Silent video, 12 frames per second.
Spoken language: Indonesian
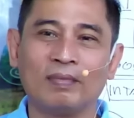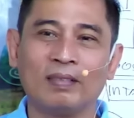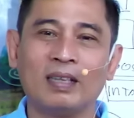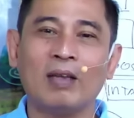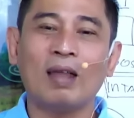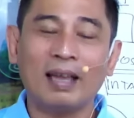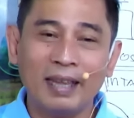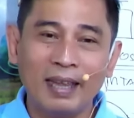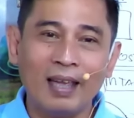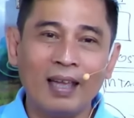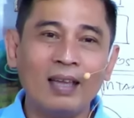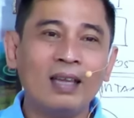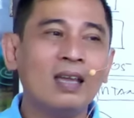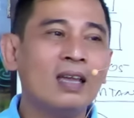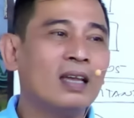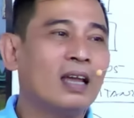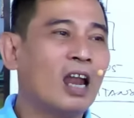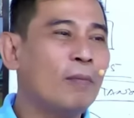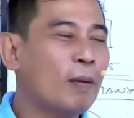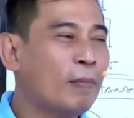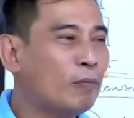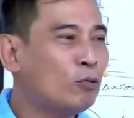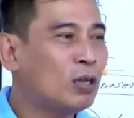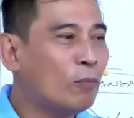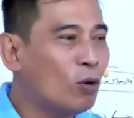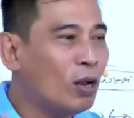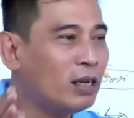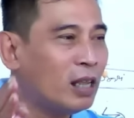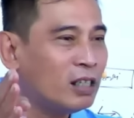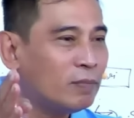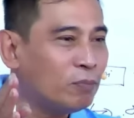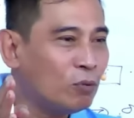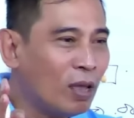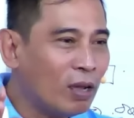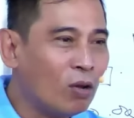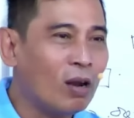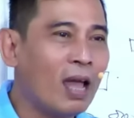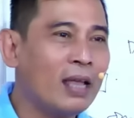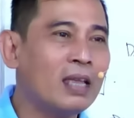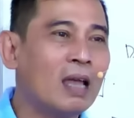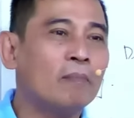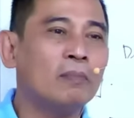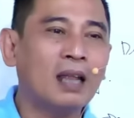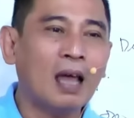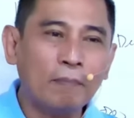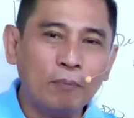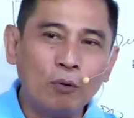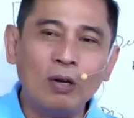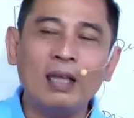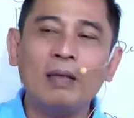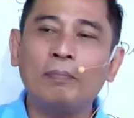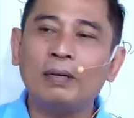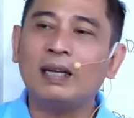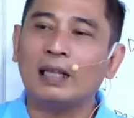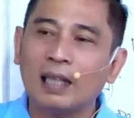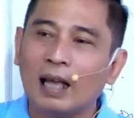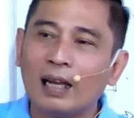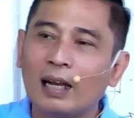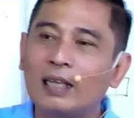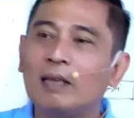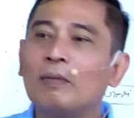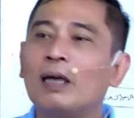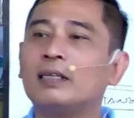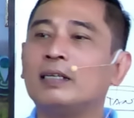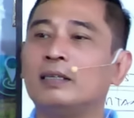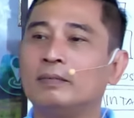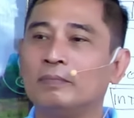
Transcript: Saya ulangi ya, kalau Bapak Ibu sudah mulai dari 10 ekor ayam, tidak boleh mendatangkan ayam lagi.